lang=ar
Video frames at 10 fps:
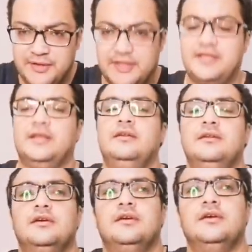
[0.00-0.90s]
فنيا
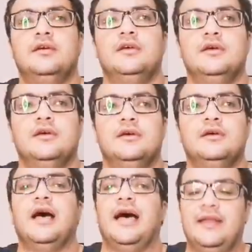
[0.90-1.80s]

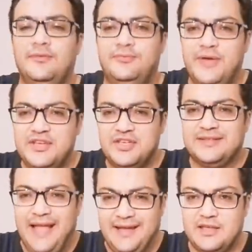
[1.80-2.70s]

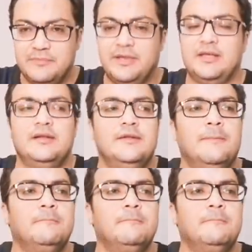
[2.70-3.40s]
الفاشل تحكيميا